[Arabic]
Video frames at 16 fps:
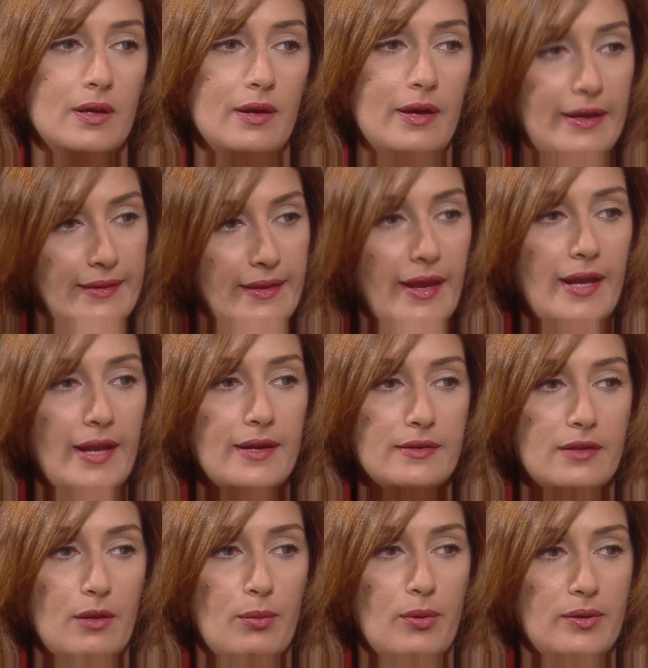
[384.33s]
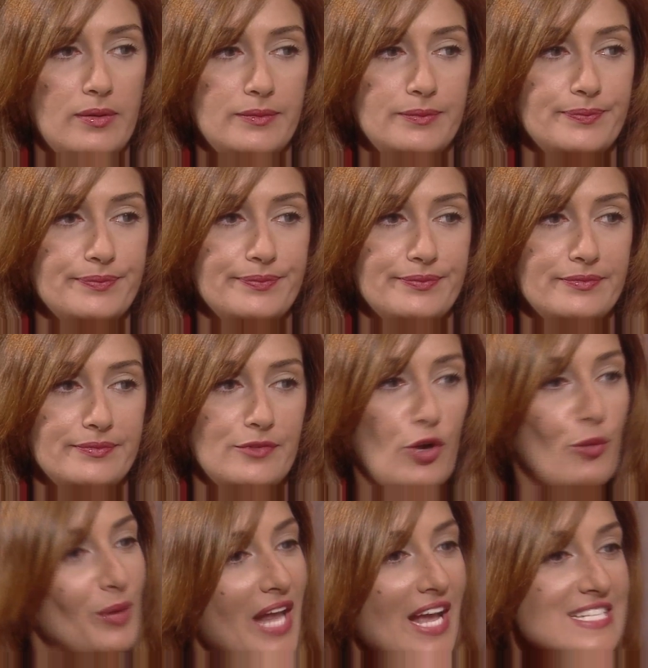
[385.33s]
هديها لك طبعا
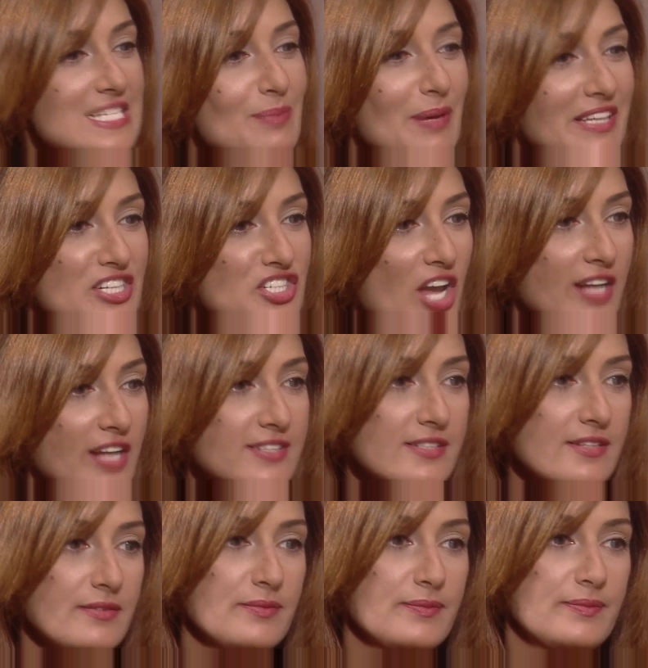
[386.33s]
امال هسيبك تشحتي